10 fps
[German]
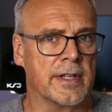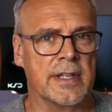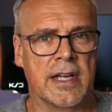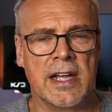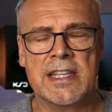
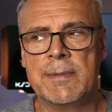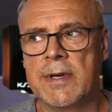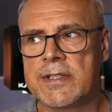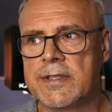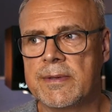Da kann
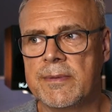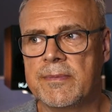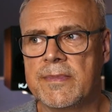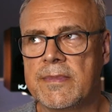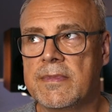jemand,
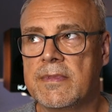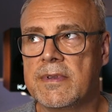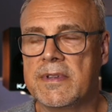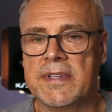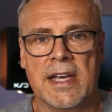
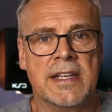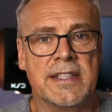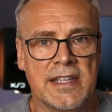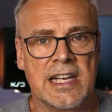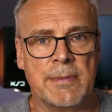der
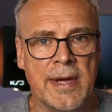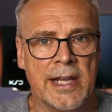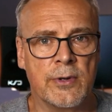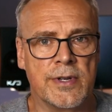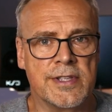nicht deiner
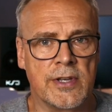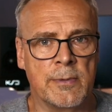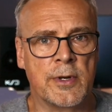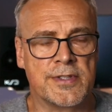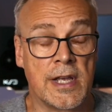Meinung ist, auch
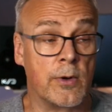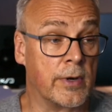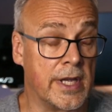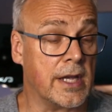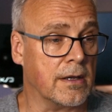immer noch sagen,
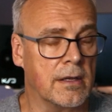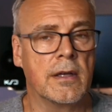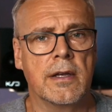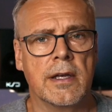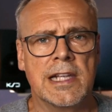okay,
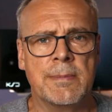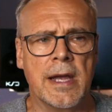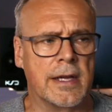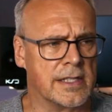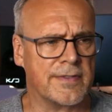ich
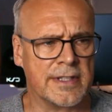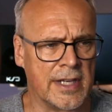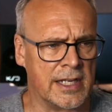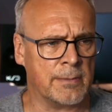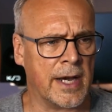merke, es war
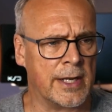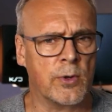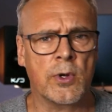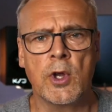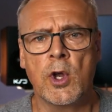deine
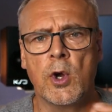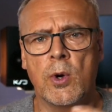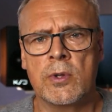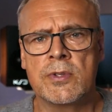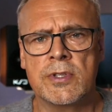Meinung
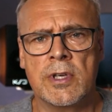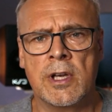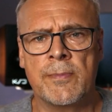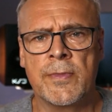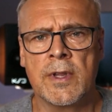und
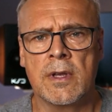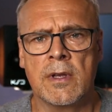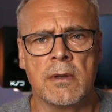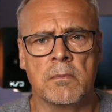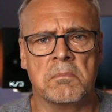ähm,
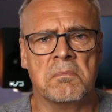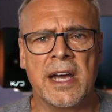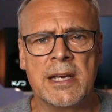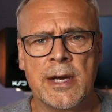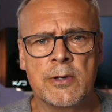
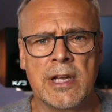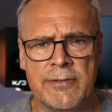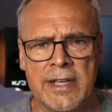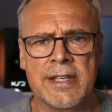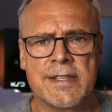meine Meinung darf
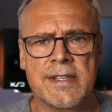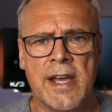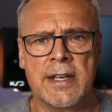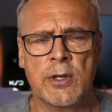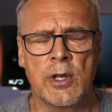anders
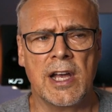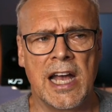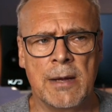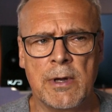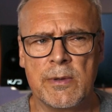sein,
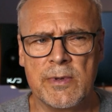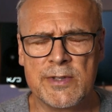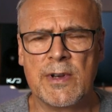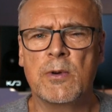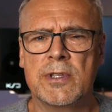aber
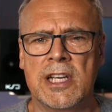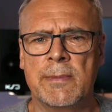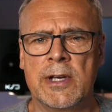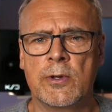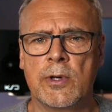es war gut, deine
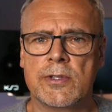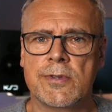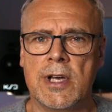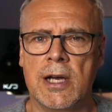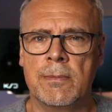Meinung gehört
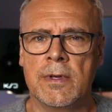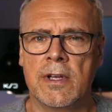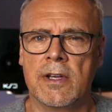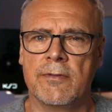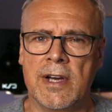zu haben,
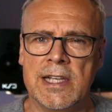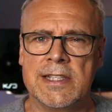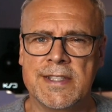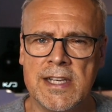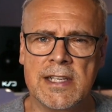weil ich
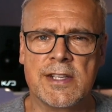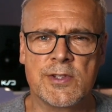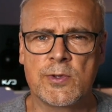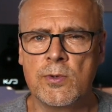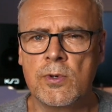sehe,
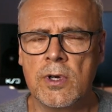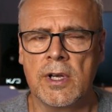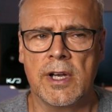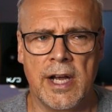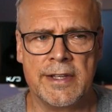dass du
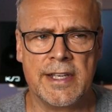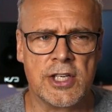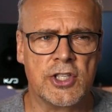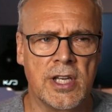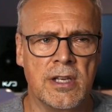an der
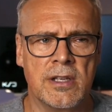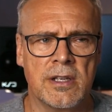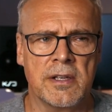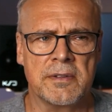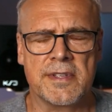Stelle
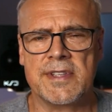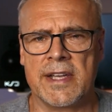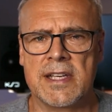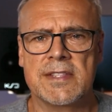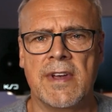das
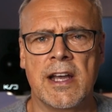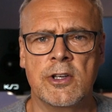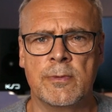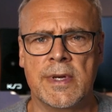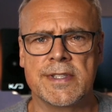anders
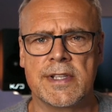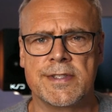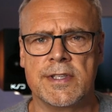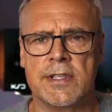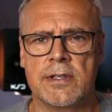wahrgenommen hast
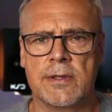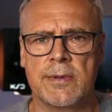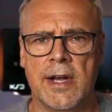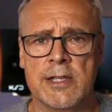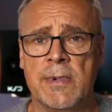als ich.
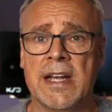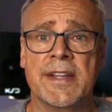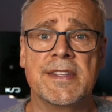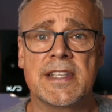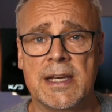Also man
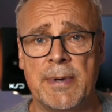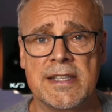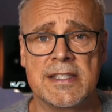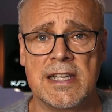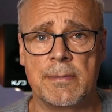kann
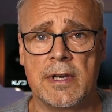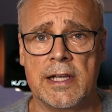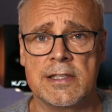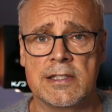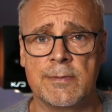Diskrepanzen
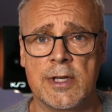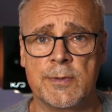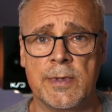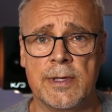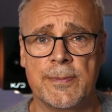abgleichen zum
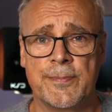Beispiel.